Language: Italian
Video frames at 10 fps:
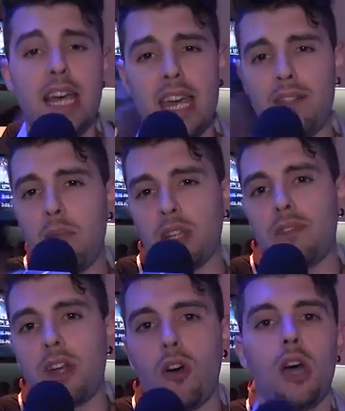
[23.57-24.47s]
Eravamo
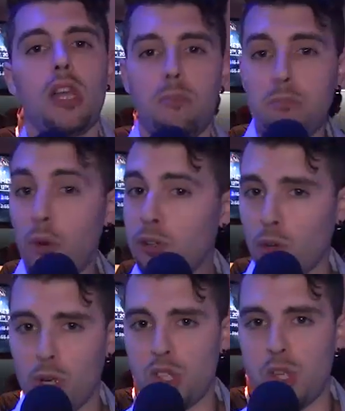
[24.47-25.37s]
davvero molto
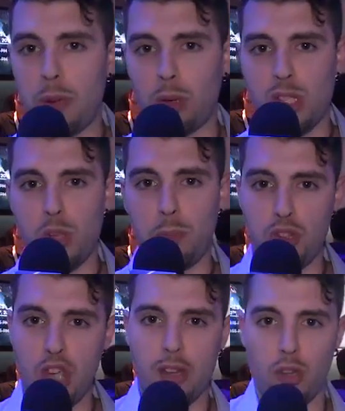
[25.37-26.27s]
curiosi per questo
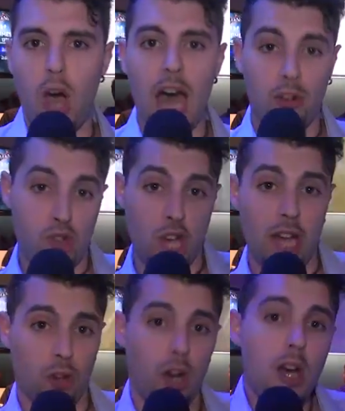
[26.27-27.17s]
progetto
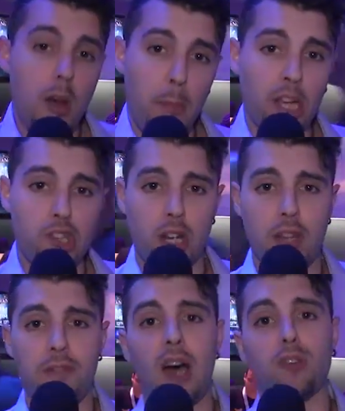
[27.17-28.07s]
annunciato pochi
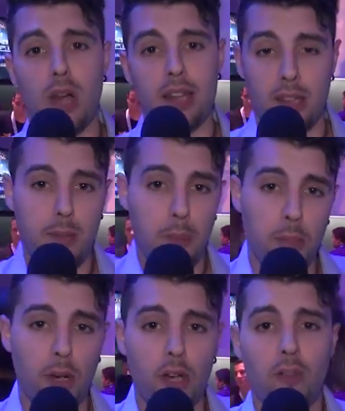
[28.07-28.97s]
giorni fa durante
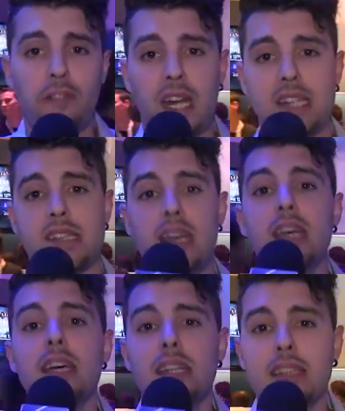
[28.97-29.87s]
proprio le conferenze
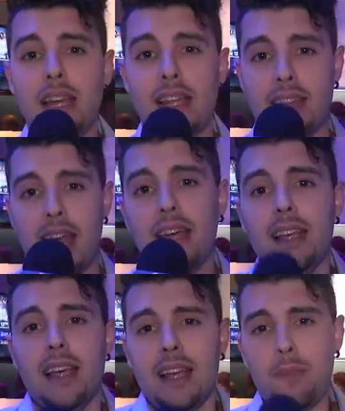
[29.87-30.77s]
delle tre.
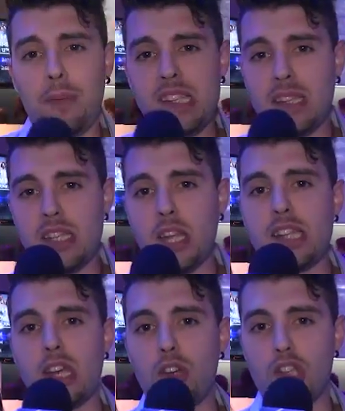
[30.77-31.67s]
La
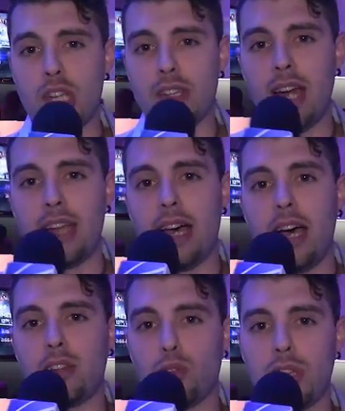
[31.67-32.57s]
presentazione si è
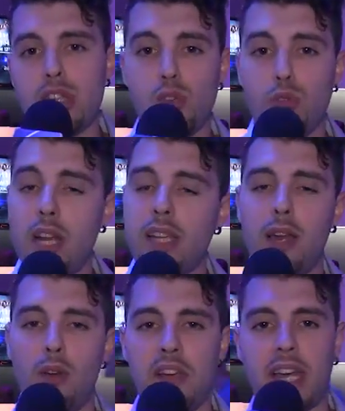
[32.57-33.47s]
concentrata tutta su una
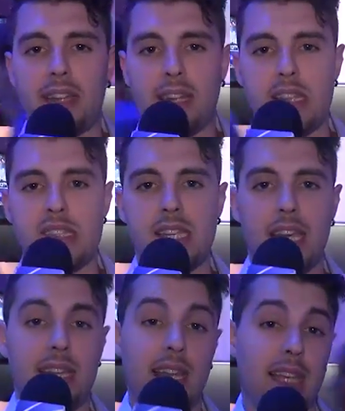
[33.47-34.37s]
delle nuove
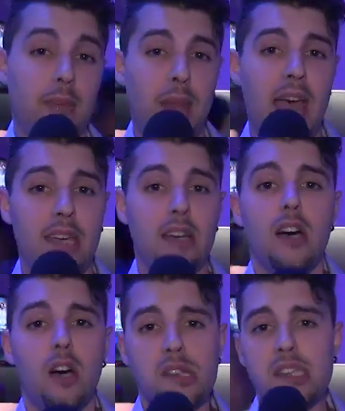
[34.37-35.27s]
caratteristiche del gameplay,
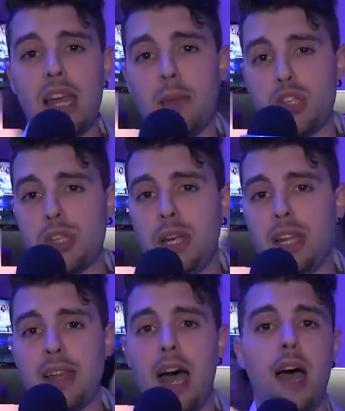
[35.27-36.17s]
ossia la
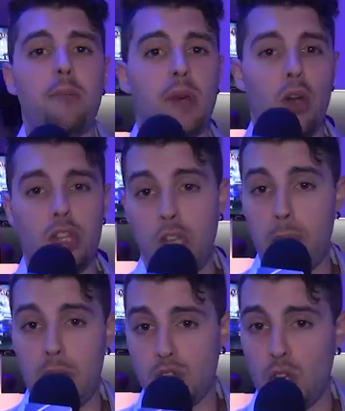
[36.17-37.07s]
possibilità per ogni
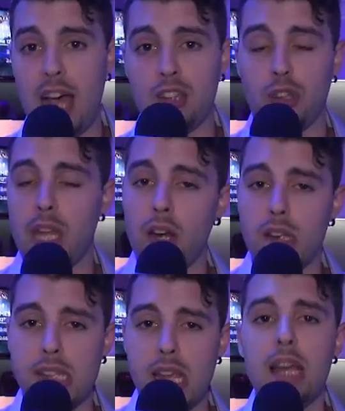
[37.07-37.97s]
personaggio del
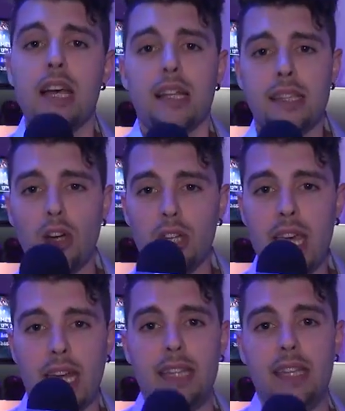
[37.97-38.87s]
roster di
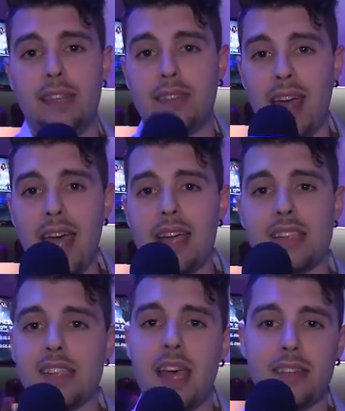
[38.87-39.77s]
godere di tre
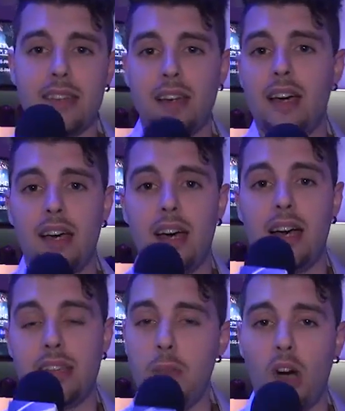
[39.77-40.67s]
set
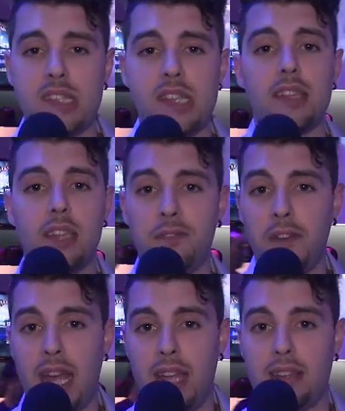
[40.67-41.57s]
eh, di mosse
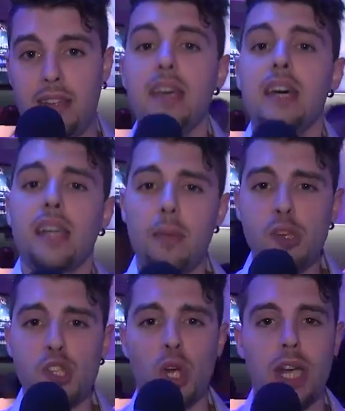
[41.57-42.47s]
differenti che
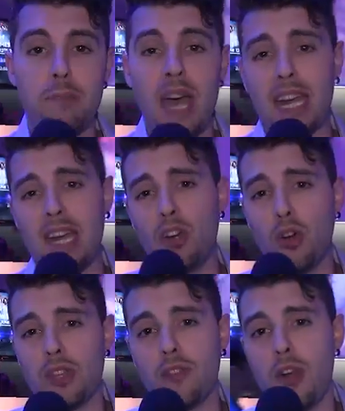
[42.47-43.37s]
possono cambiare
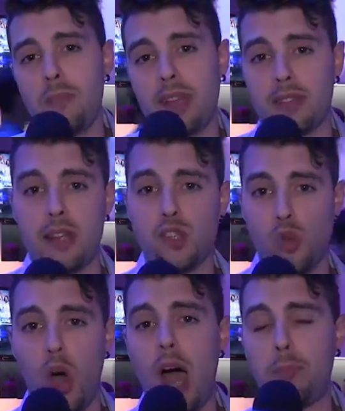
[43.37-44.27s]
notevolmente il
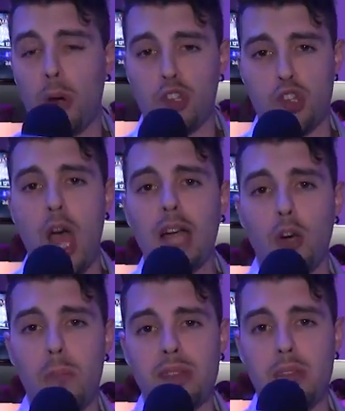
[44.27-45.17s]
suo approccio al
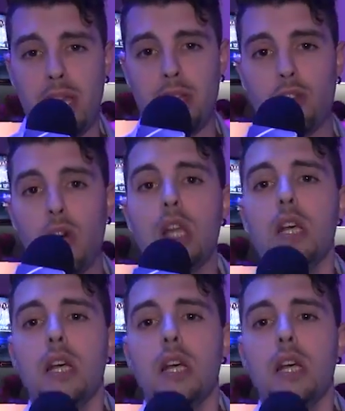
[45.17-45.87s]
combattimento.